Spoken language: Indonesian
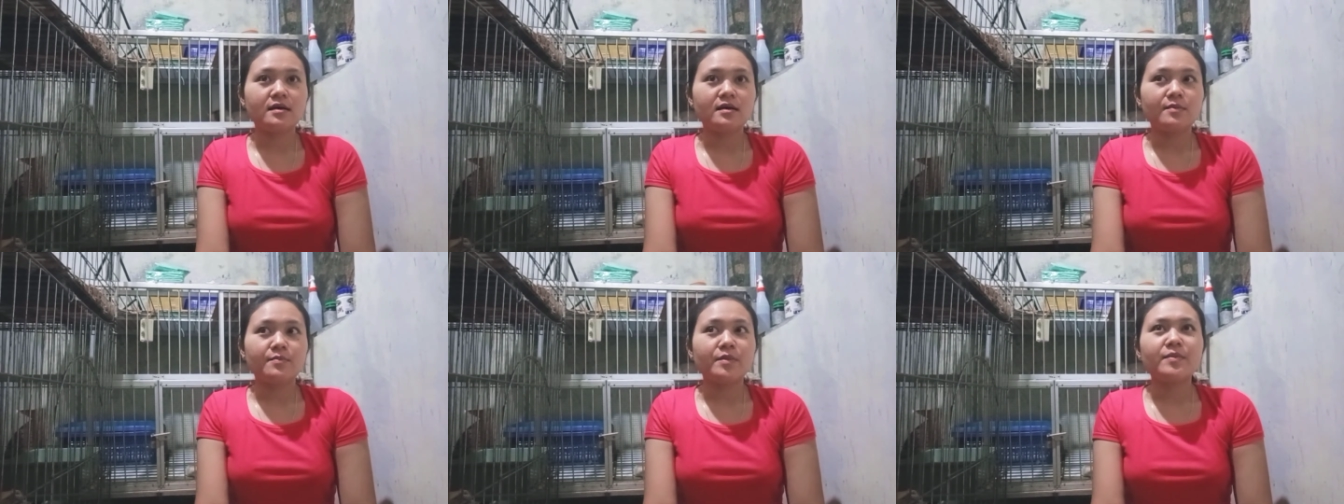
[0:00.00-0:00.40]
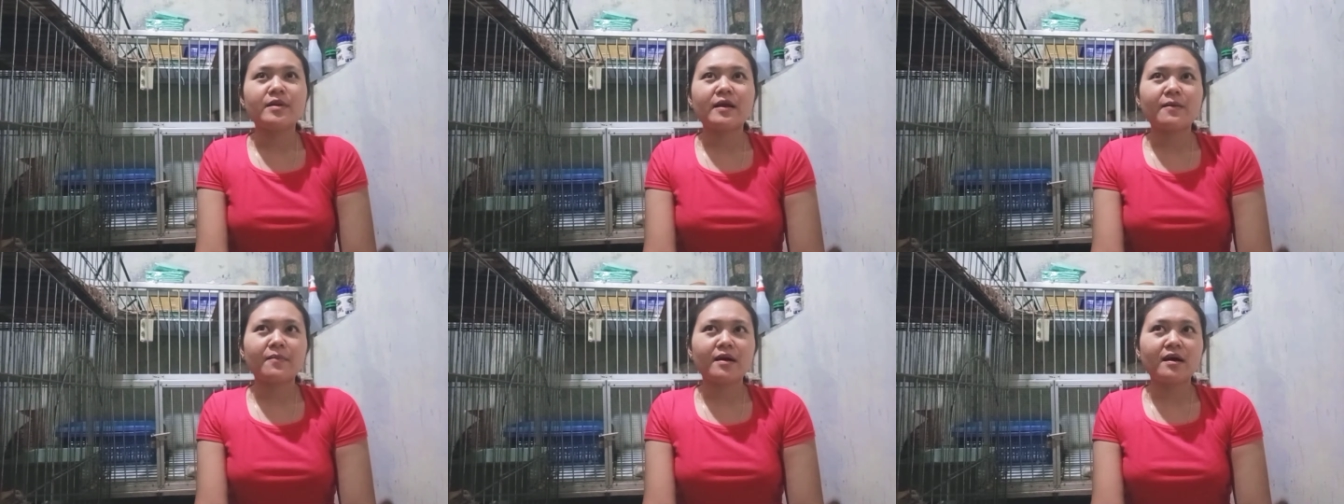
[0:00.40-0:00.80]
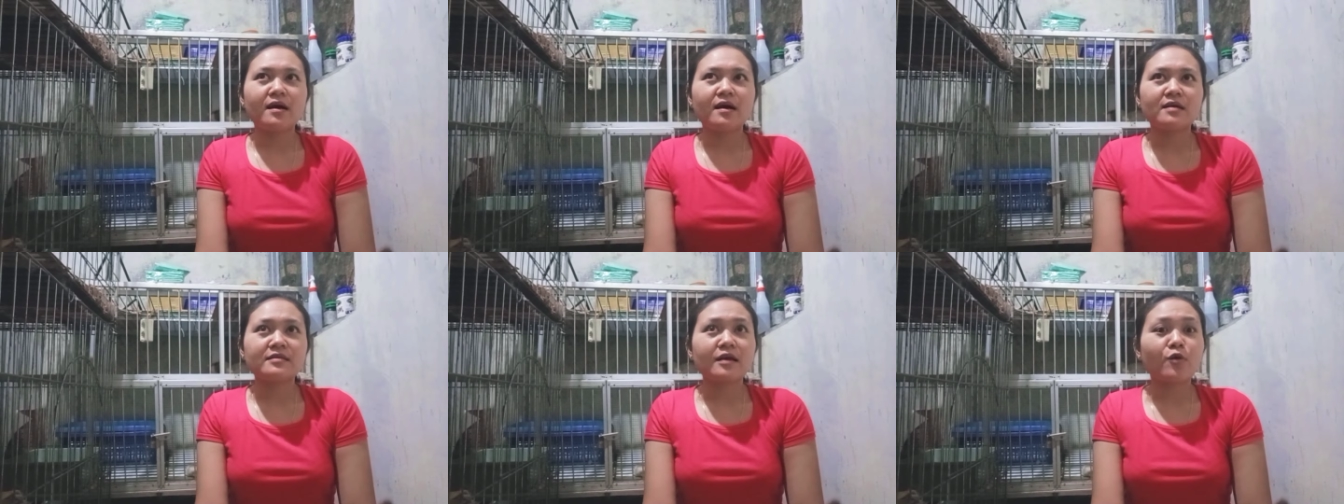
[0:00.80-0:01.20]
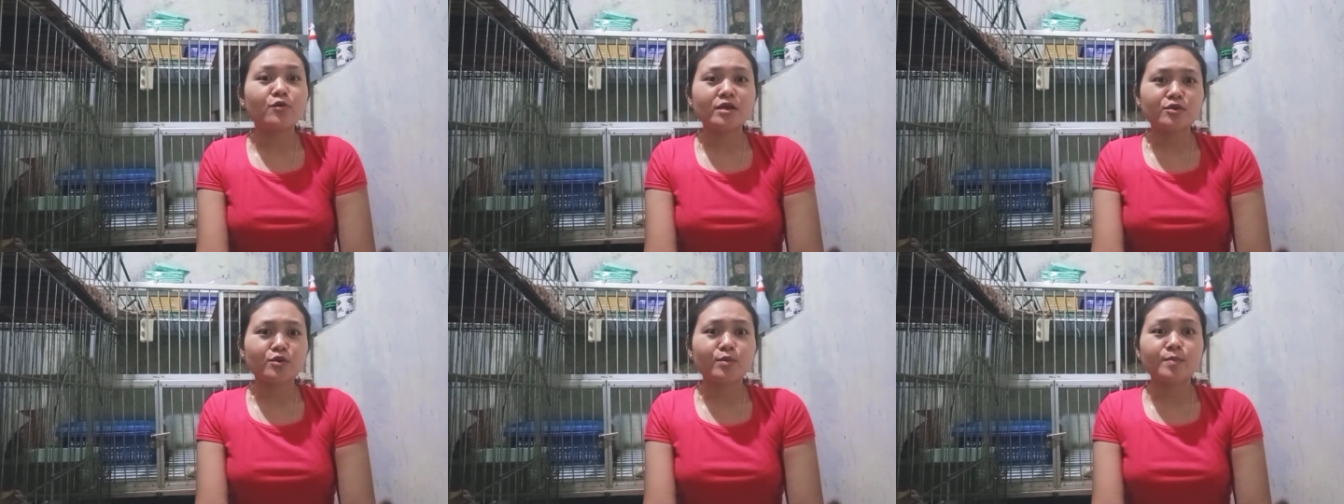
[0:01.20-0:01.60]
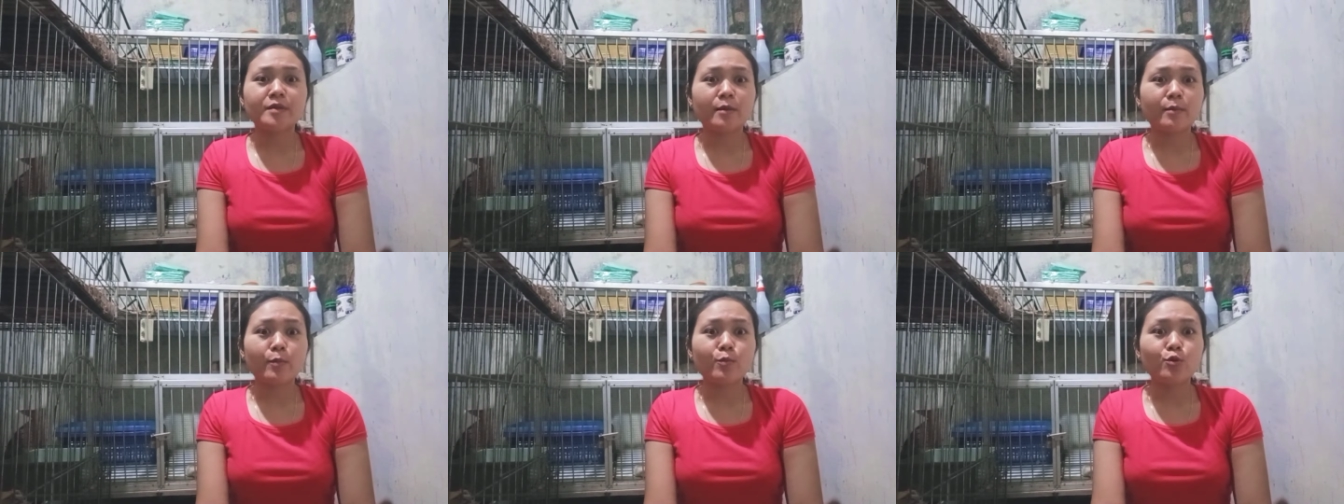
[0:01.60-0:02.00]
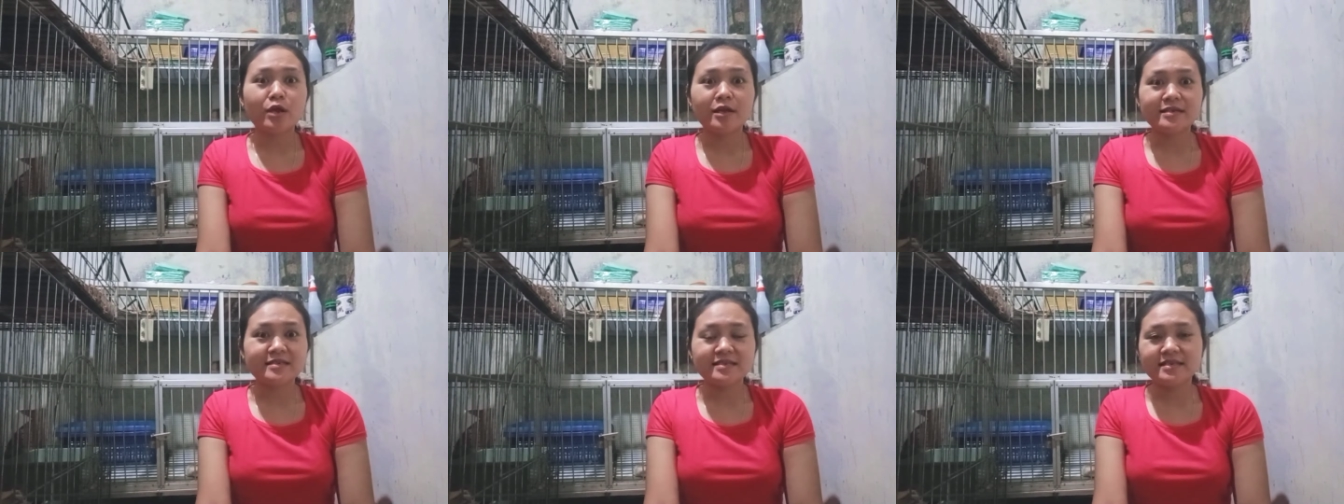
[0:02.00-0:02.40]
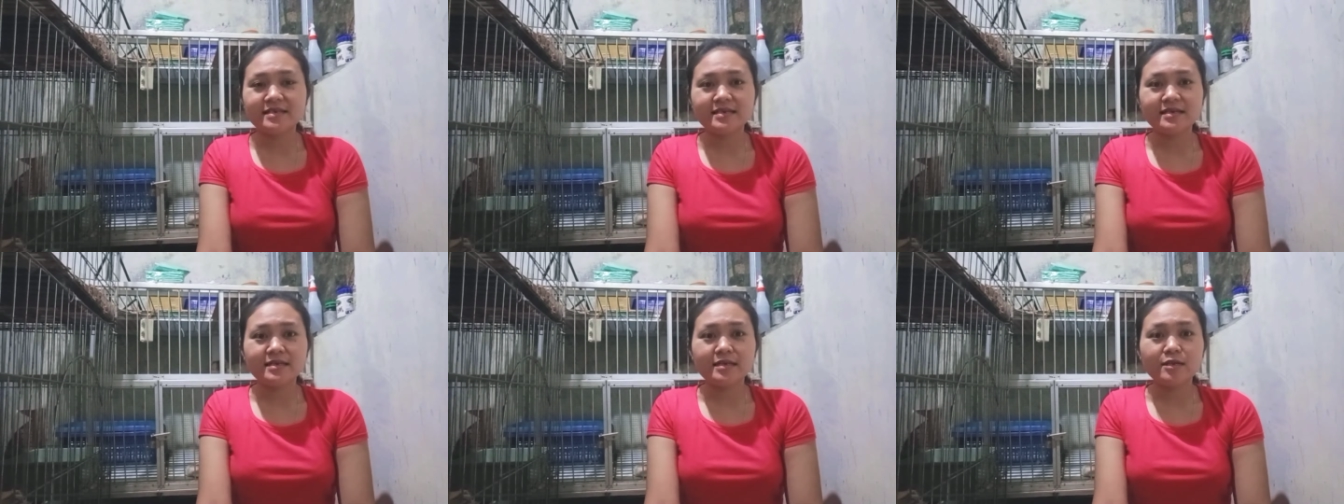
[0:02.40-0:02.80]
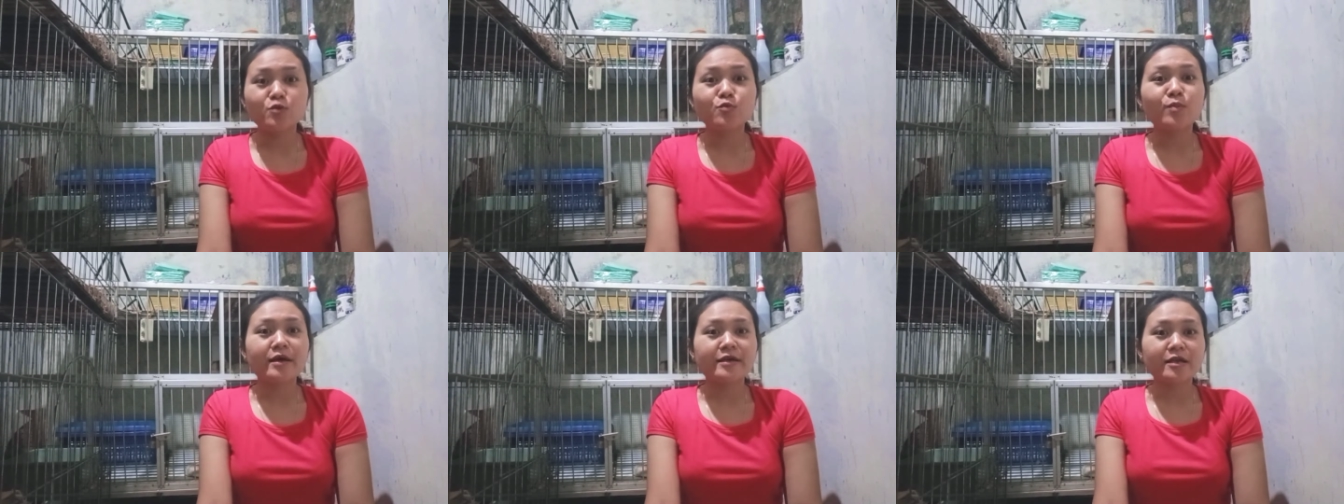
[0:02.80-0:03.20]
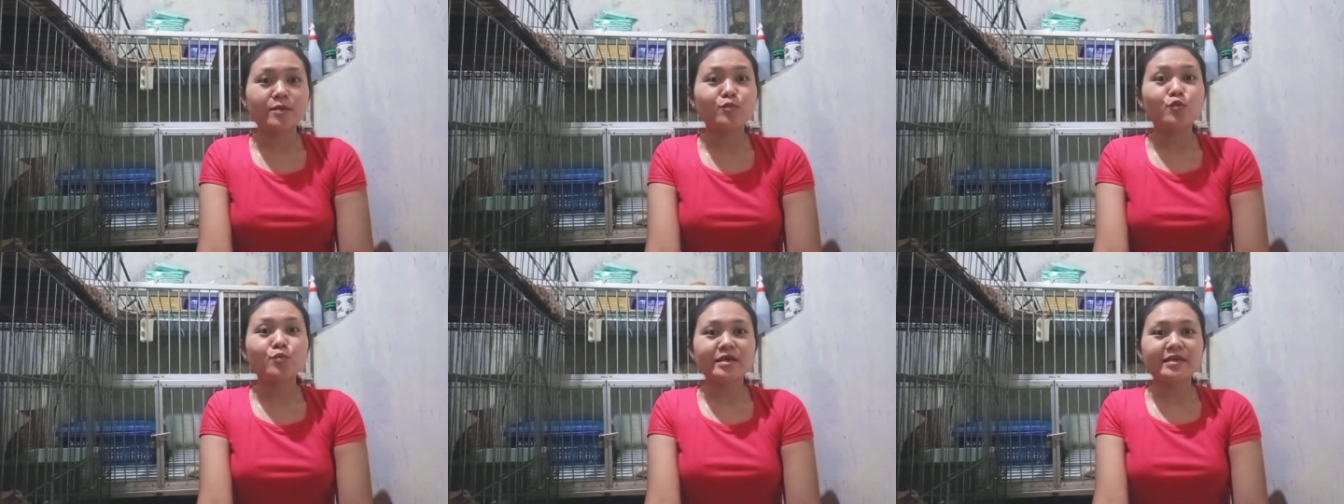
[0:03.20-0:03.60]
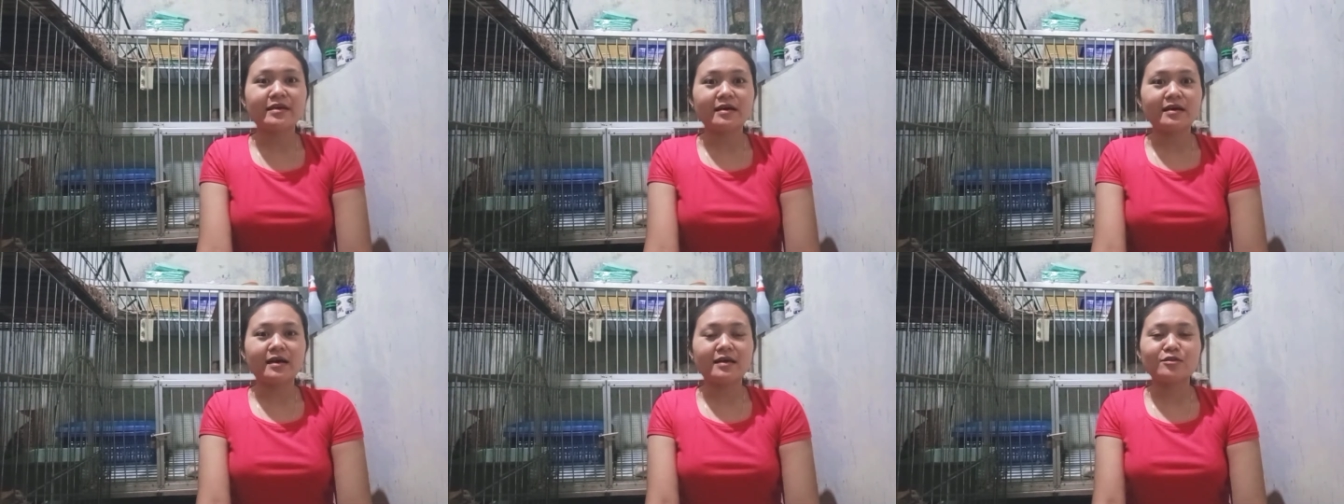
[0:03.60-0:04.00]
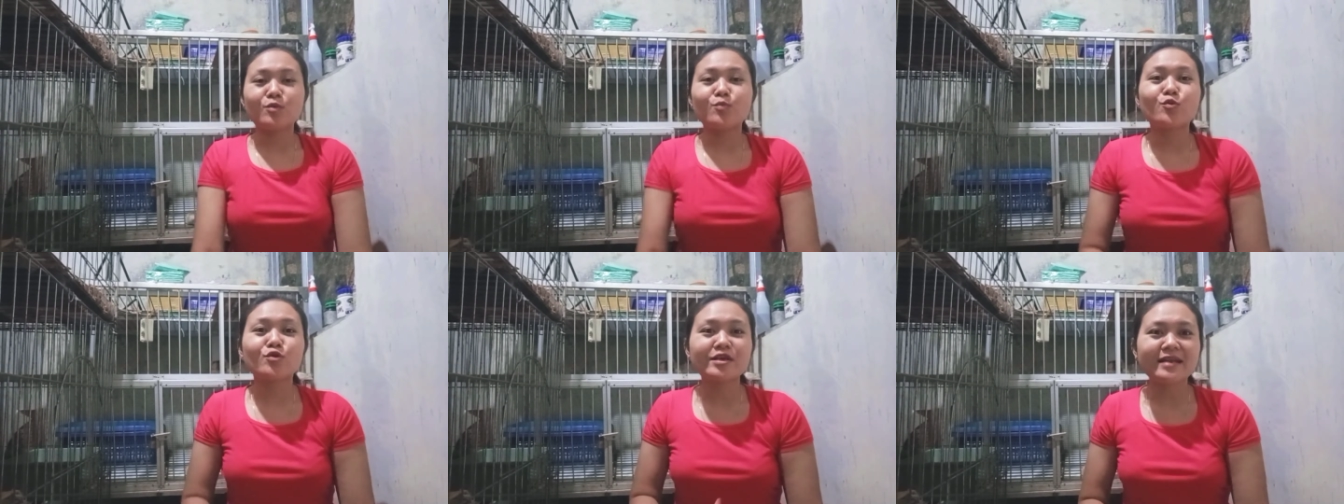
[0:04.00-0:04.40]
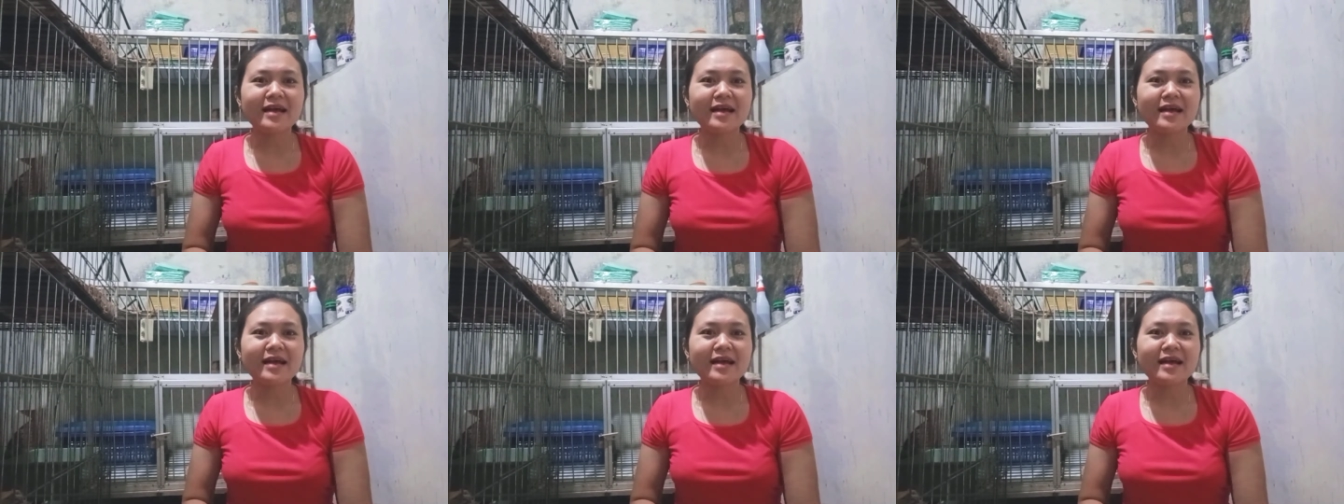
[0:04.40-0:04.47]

beberapa tahun atau beberapa bulan ini lumayan booming ya atau mungkin